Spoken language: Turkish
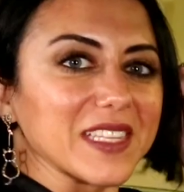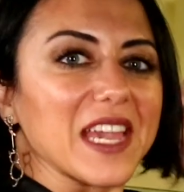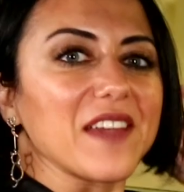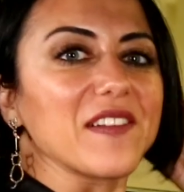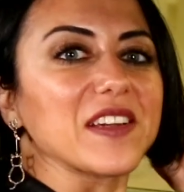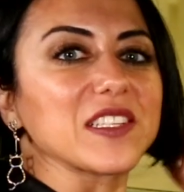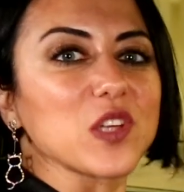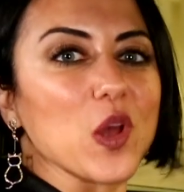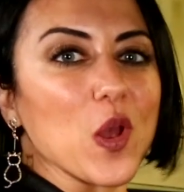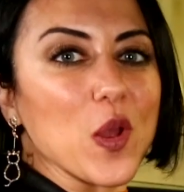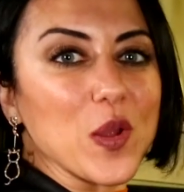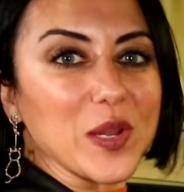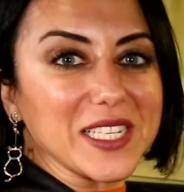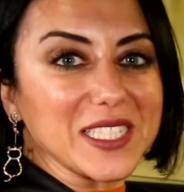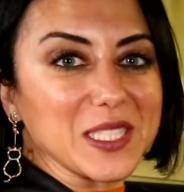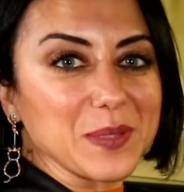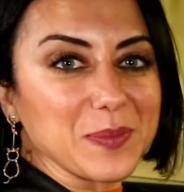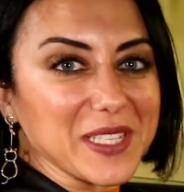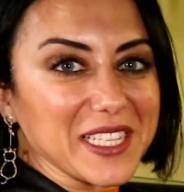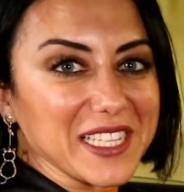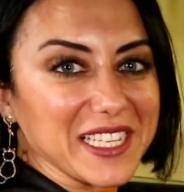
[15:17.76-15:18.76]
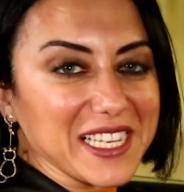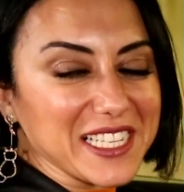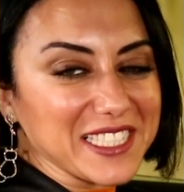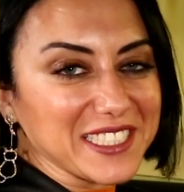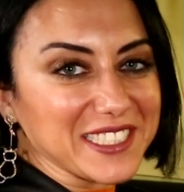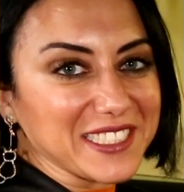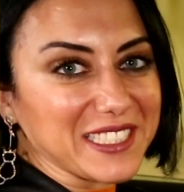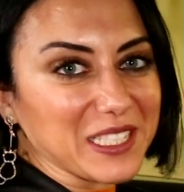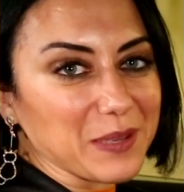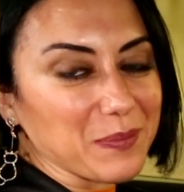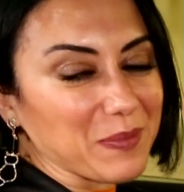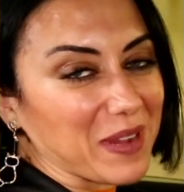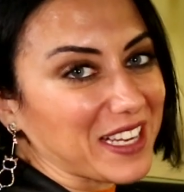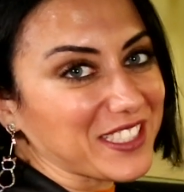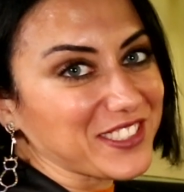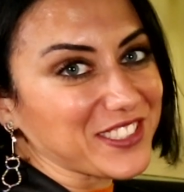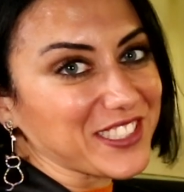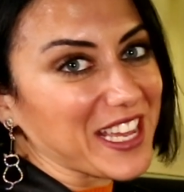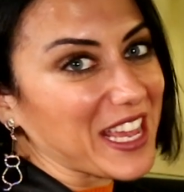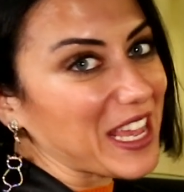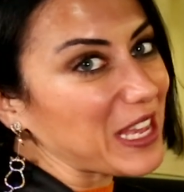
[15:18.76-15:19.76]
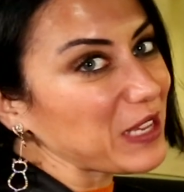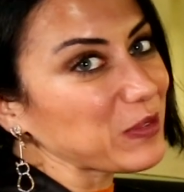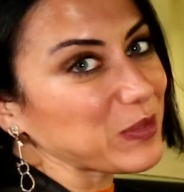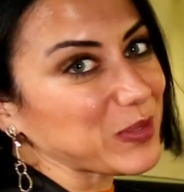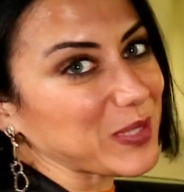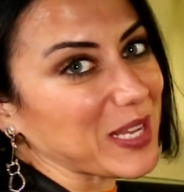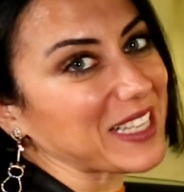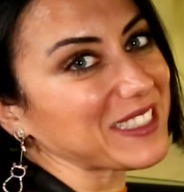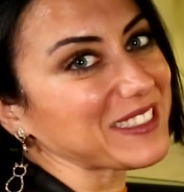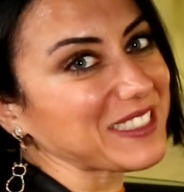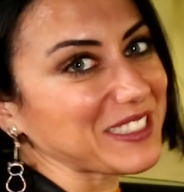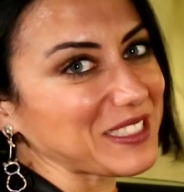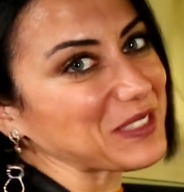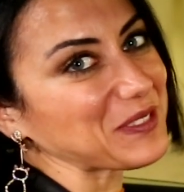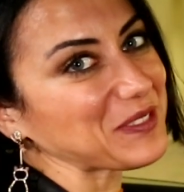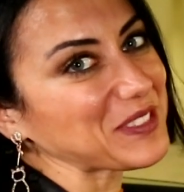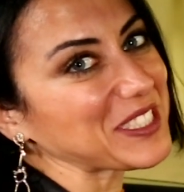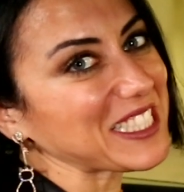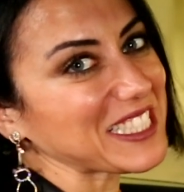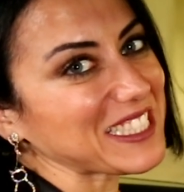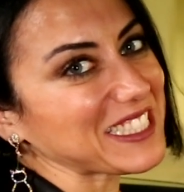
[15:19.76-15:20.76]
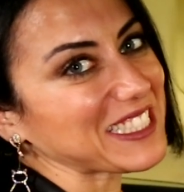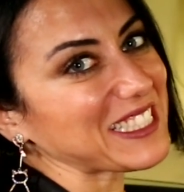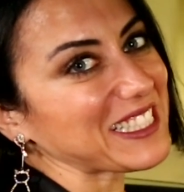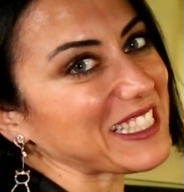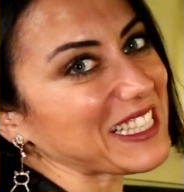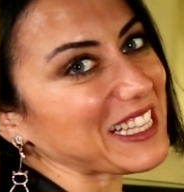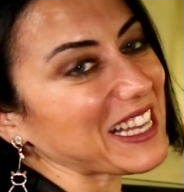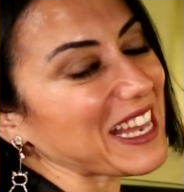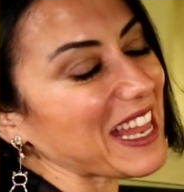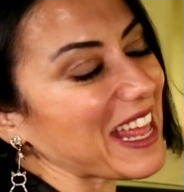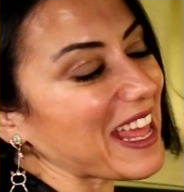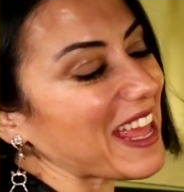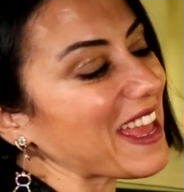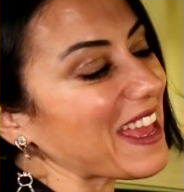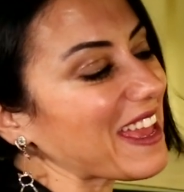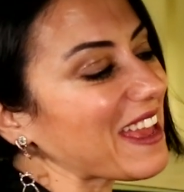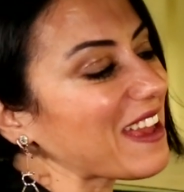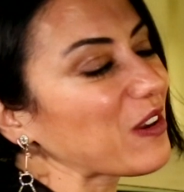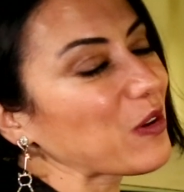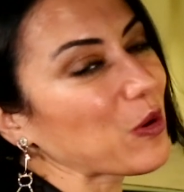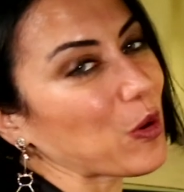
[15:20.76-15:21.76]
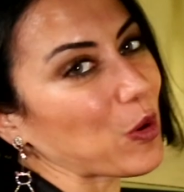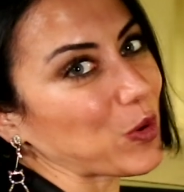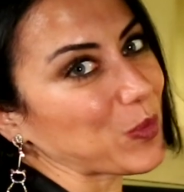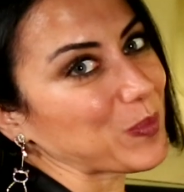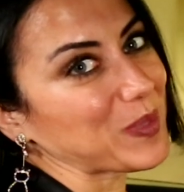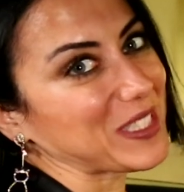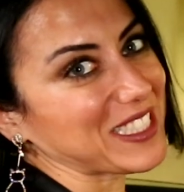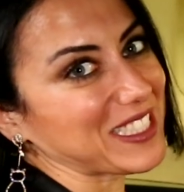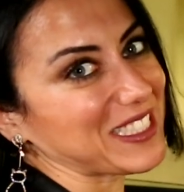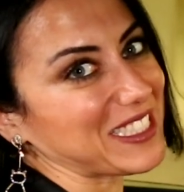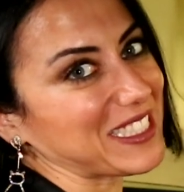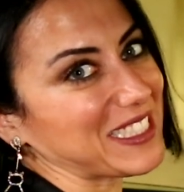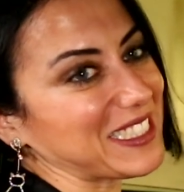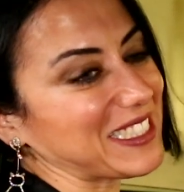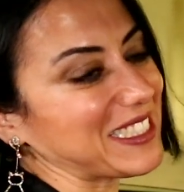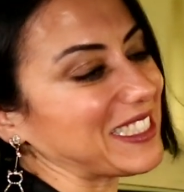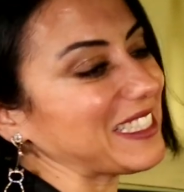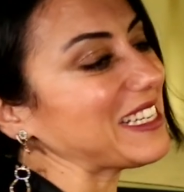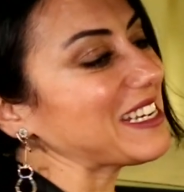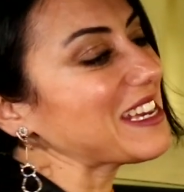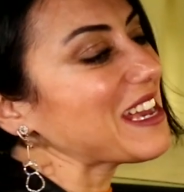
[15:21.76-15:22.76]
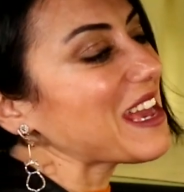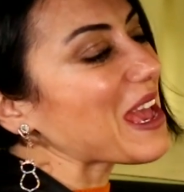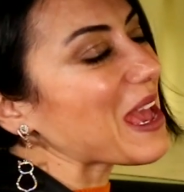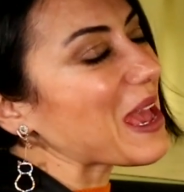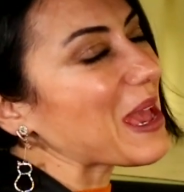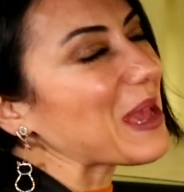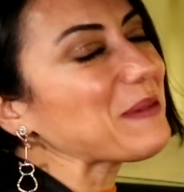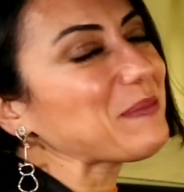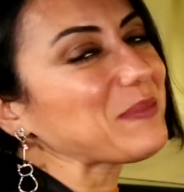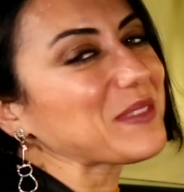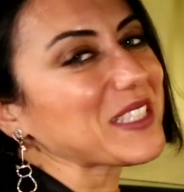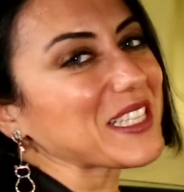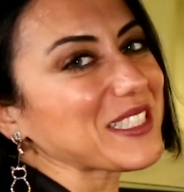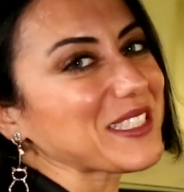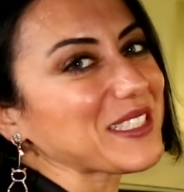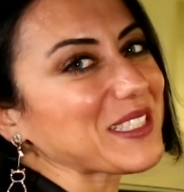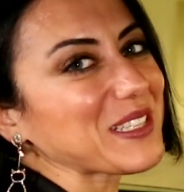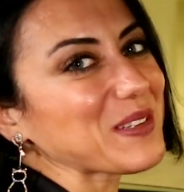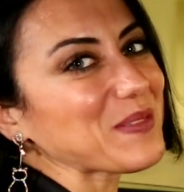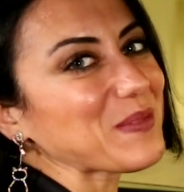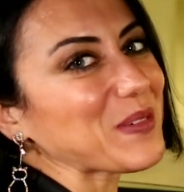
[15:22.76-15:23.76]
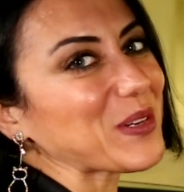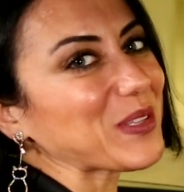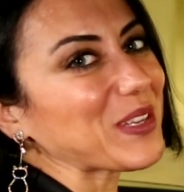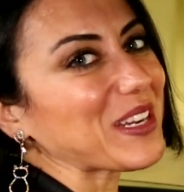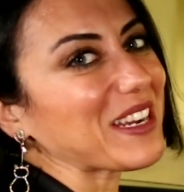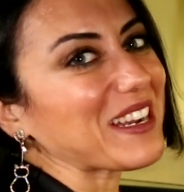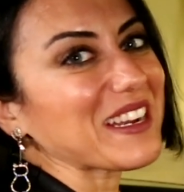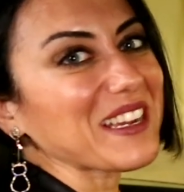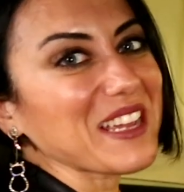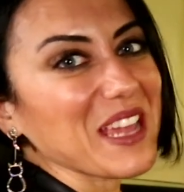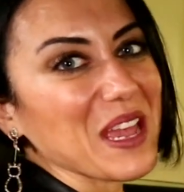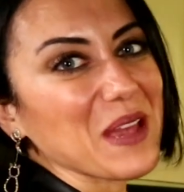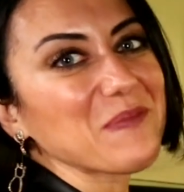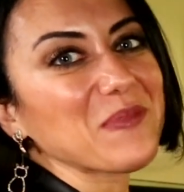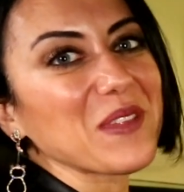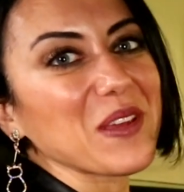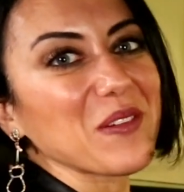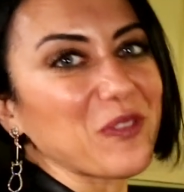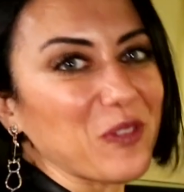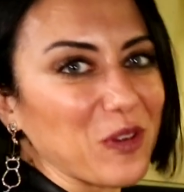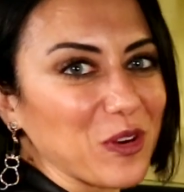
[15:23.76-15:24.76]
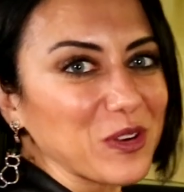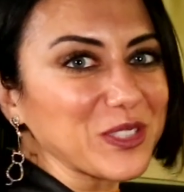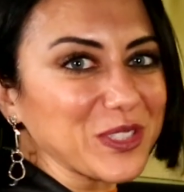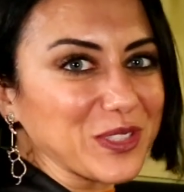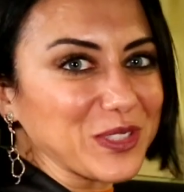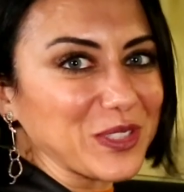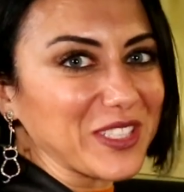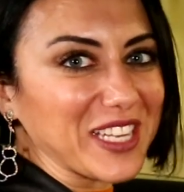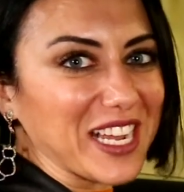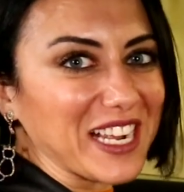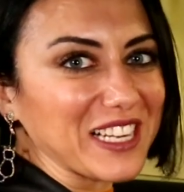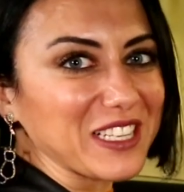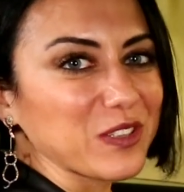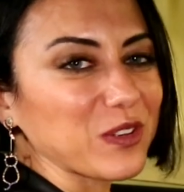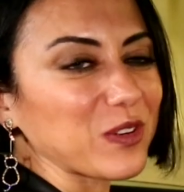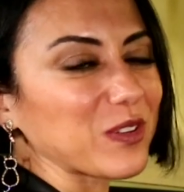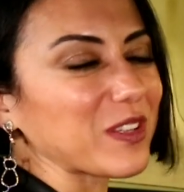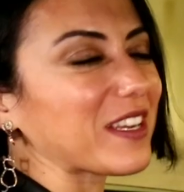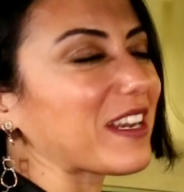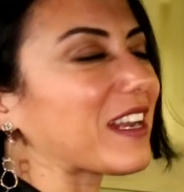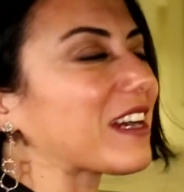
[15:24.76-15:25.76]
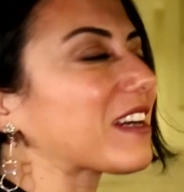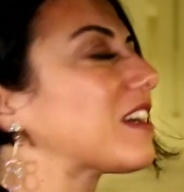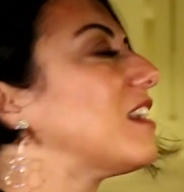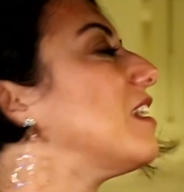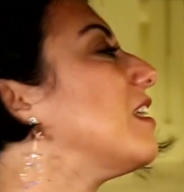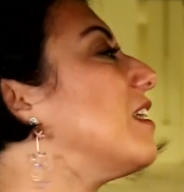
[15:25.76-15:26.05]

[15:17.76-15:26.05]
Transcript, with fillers: Evet ön kısma da geçtik. Bence en güzel tarafı kesinlikle kokpit alanı. Hem tasarım olarak hem de fonksiyonellik olarak.